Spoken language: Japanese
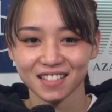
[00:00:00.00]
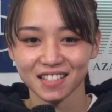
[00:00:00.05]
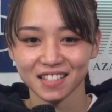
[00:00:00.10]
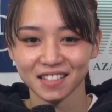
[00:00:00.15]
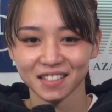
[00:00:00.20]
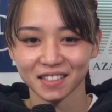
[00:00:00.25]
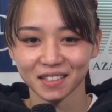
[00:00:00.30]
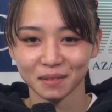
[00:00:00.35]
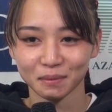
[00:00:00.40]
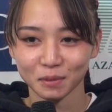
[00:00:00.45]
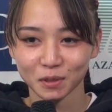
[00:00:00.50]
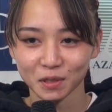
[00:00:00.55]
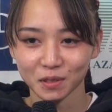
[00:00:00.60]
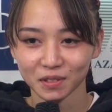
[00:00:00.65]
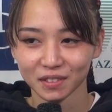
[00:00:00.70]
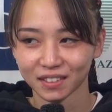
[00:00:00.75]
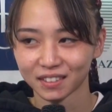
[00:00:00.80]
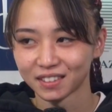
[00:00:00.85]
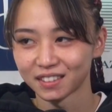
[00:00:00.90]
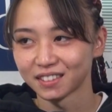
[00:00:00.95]
前回も
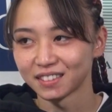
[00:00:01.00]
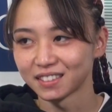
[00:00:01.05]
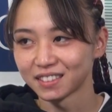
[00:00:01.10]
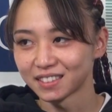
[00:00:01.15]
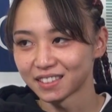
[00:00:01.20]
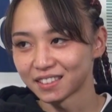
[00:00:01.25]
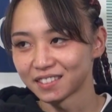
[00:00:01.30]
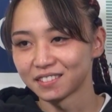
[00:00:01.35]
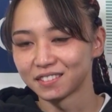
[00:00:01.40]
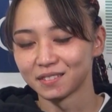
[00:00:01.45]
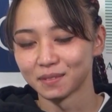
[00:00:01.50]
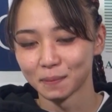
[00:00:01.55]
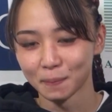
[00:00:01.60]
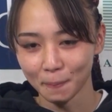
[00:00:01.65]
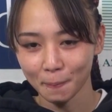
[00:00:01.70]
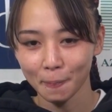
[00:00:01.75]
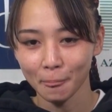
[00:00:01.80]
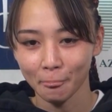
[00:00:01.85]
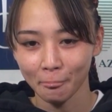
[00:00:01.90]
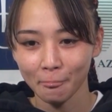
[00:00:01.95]
そうだったんですけど、
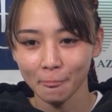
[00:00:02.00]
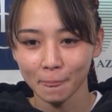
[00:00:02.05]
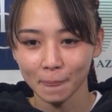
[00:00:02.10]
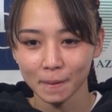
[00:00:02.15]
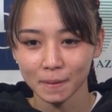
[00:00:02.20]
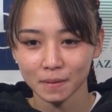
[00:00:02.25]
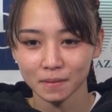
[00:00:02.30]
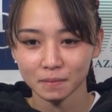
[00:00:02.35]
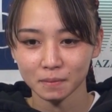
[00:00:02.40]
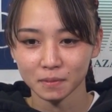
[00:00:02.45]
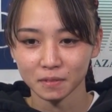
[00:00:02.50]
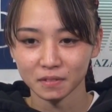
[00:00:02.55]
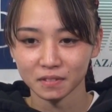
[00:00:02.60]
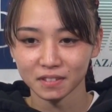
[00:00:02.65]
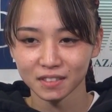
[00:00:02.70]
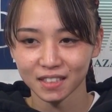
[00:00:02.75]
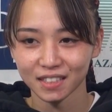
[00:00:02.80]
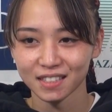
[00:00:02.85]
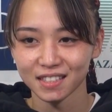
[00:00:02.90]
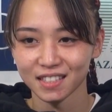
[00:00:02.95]
もう
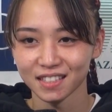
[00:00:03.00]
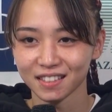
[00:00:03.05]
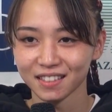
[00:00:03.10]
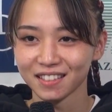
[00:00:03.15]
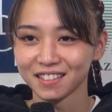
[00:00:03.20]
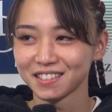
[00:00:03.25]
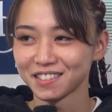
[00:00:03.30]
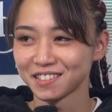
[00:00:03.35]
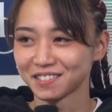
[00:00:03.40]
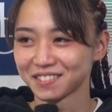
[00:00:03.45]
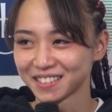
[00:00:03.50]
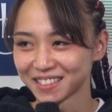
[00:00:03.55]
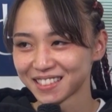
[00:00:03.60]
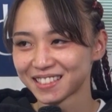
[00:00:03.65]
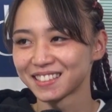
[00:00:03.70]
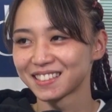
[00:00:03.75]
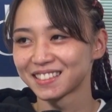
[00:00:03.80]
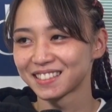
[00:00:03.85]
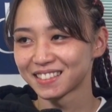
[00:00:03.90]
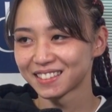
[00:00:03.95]
不完全燃焼で
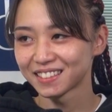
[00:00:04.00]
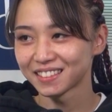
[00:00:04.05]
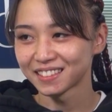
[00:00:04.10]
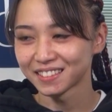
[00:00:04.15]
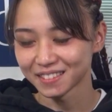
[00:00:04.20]
す。